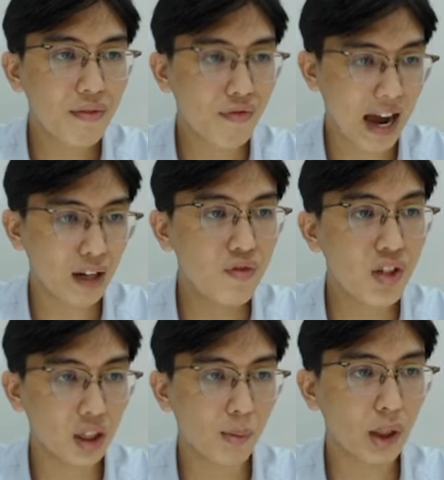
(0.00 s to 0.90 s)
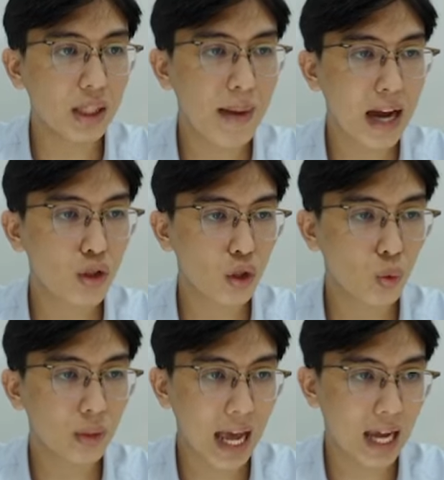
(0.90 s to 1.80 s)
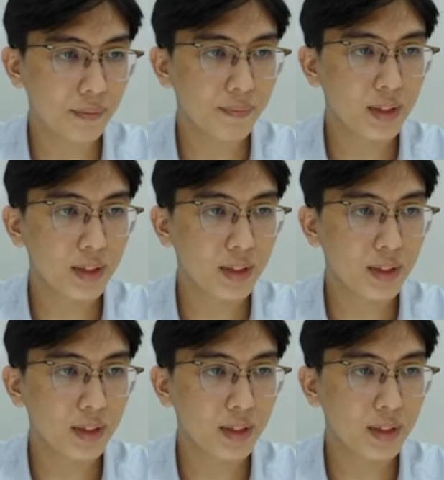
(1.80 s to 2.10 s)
và nó vượt được 1.300 cho chúng ta ấy,